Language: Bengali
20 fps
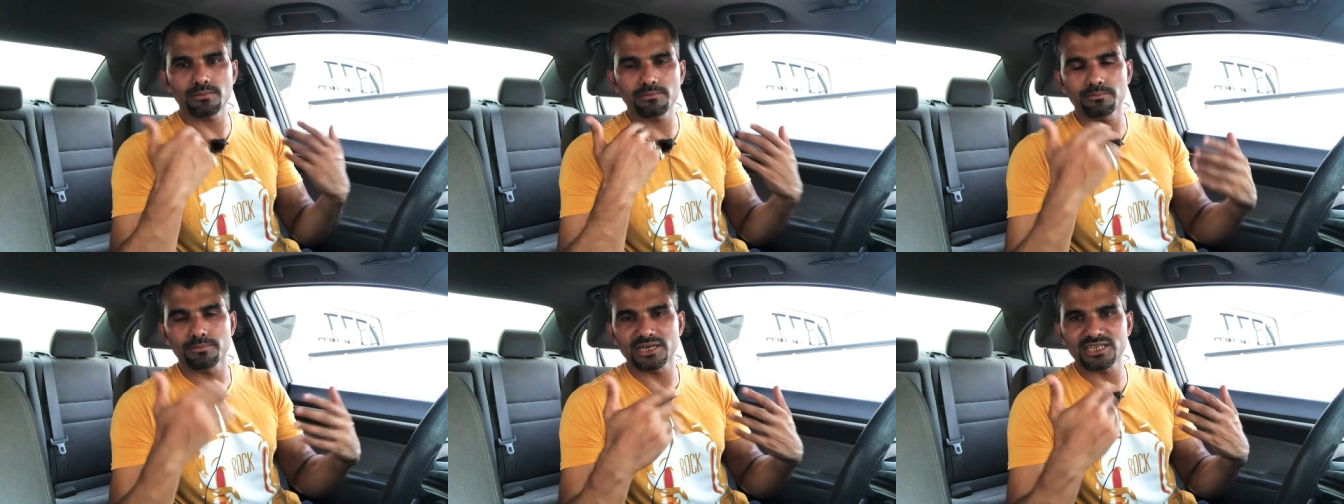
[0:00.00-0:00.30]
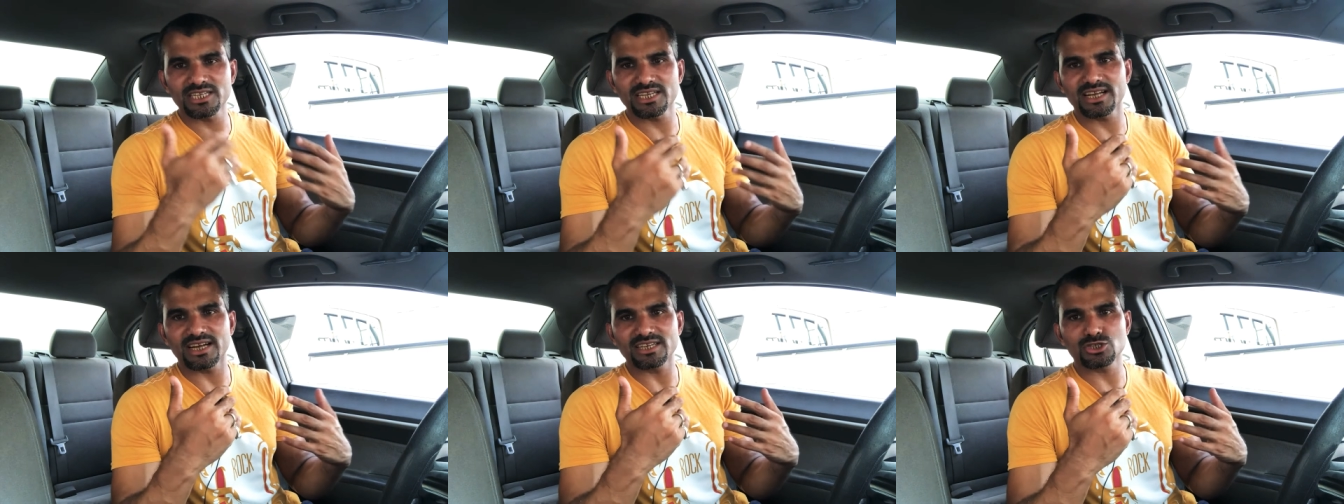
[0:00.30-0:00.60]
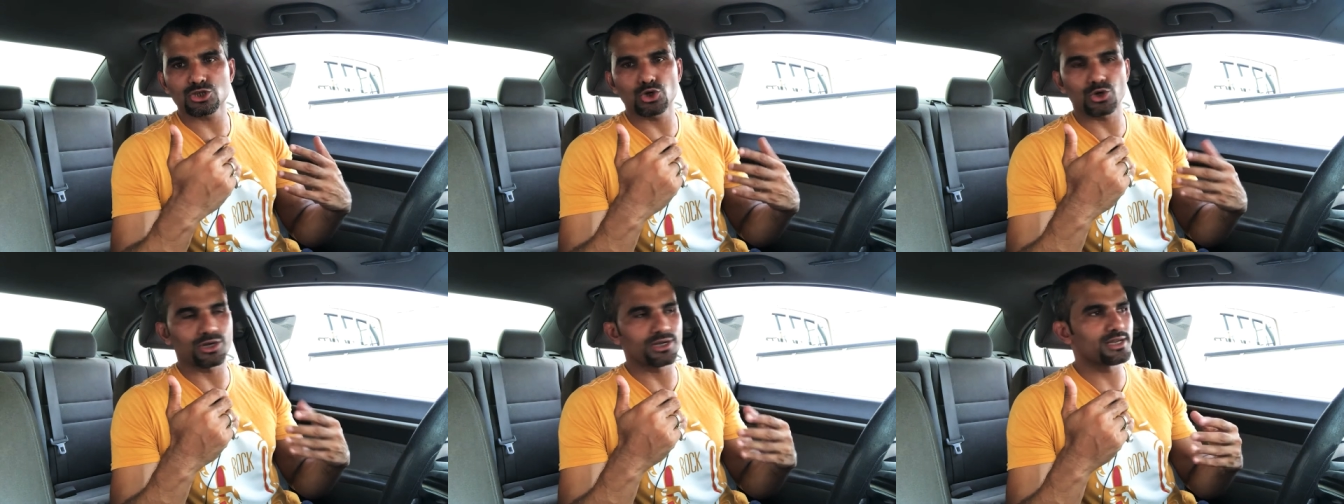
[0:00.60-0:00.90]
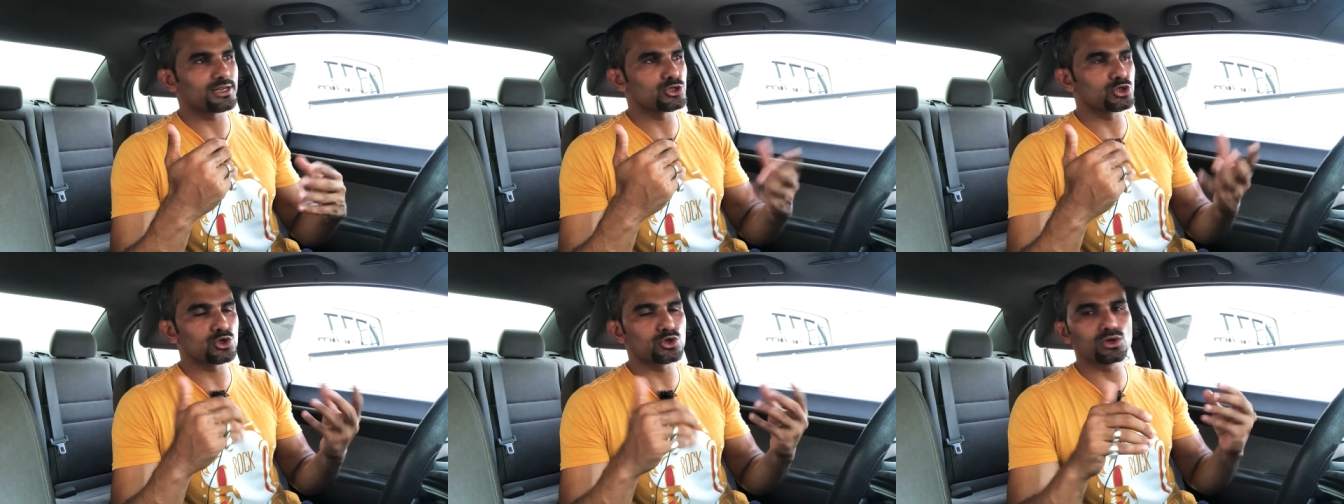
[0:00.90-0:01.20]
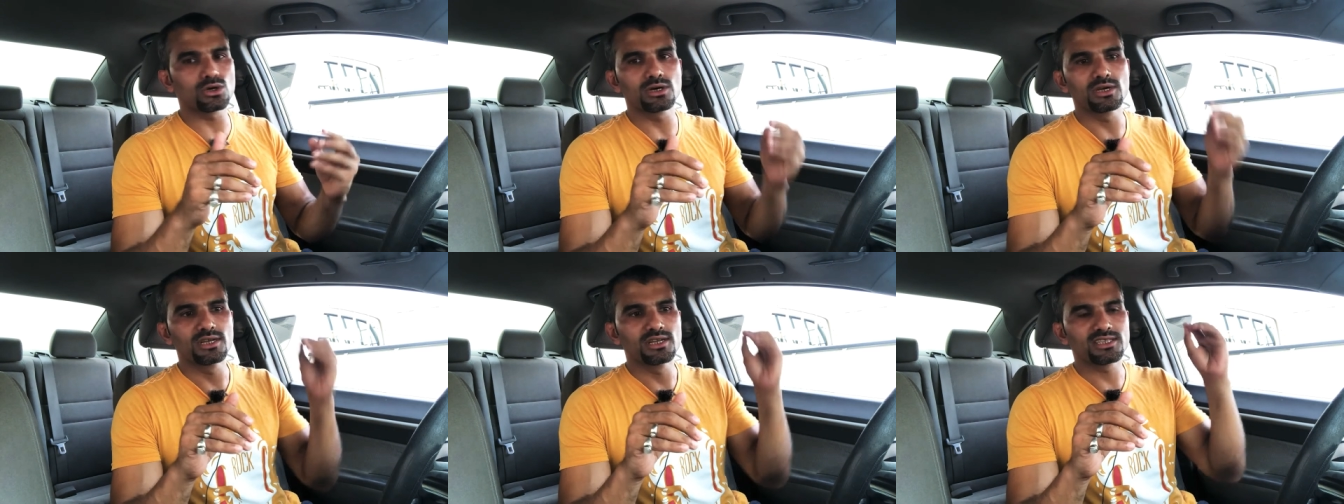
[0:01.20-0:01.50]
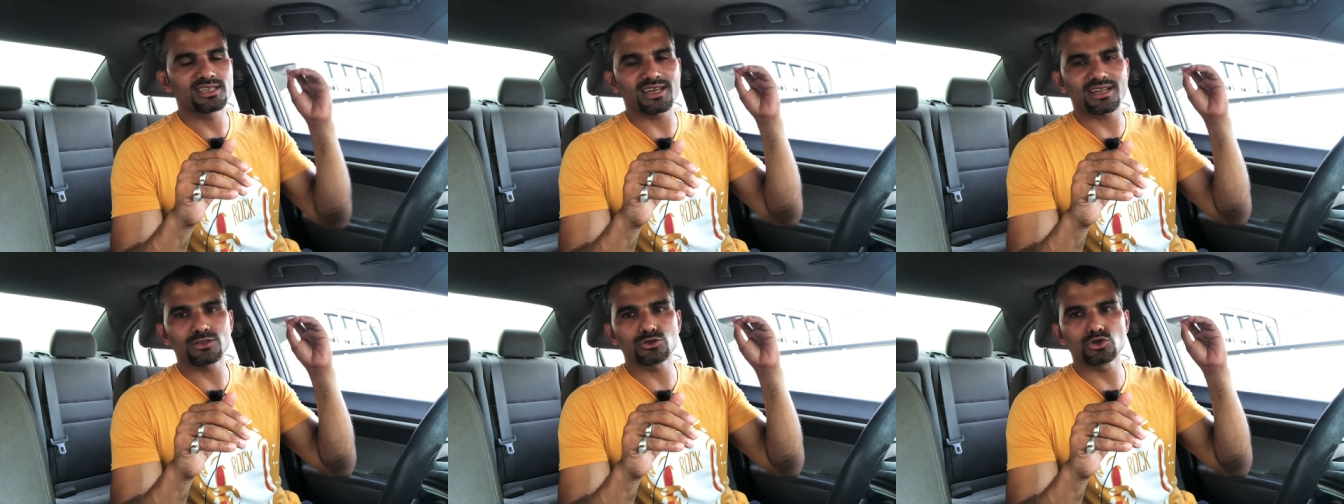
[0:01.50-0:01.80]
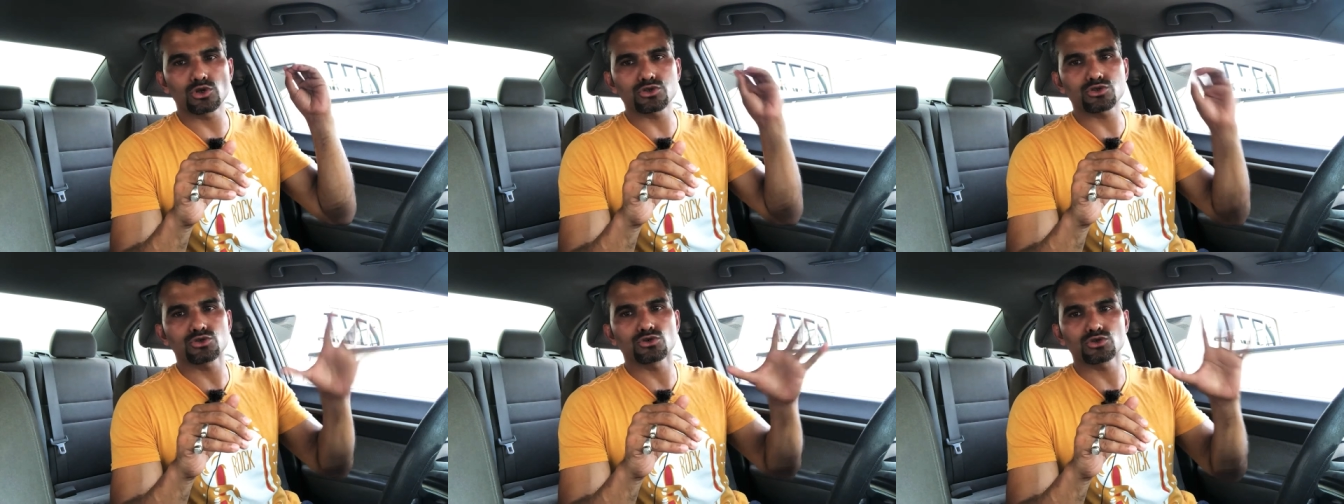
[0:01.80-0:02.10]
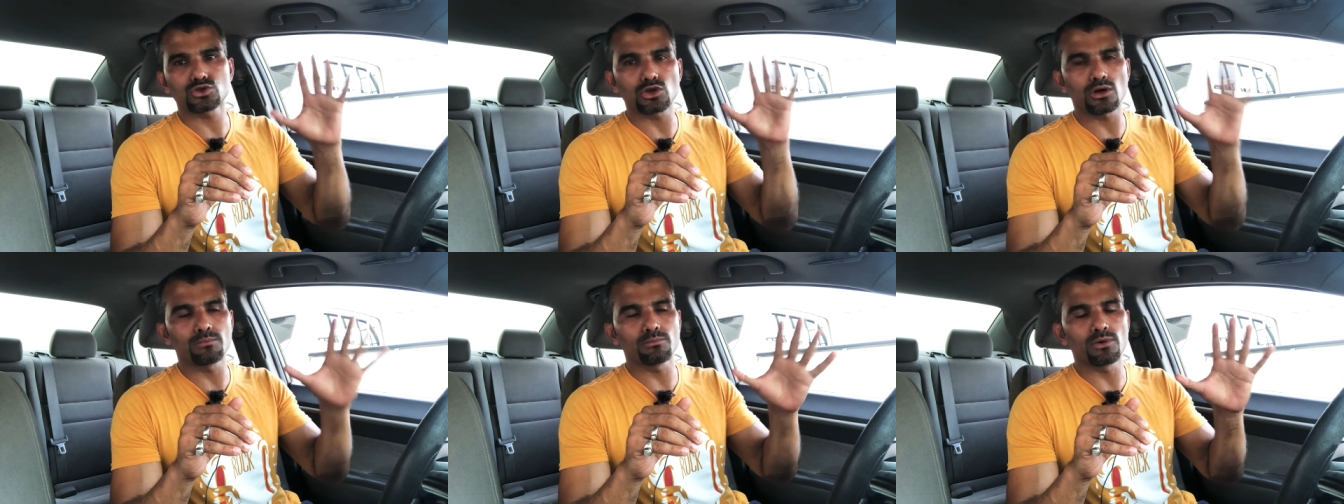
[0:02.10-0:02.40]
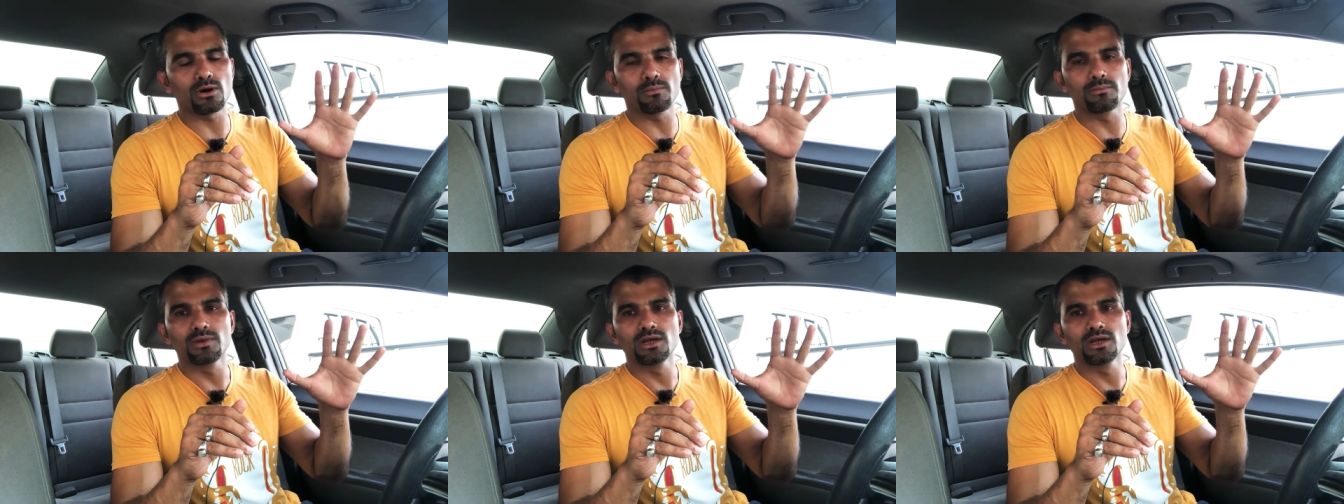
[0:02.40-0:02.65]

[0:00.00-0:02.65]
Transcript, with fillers: বেশি কাজ করে এজন্য তারা যত সম্ভব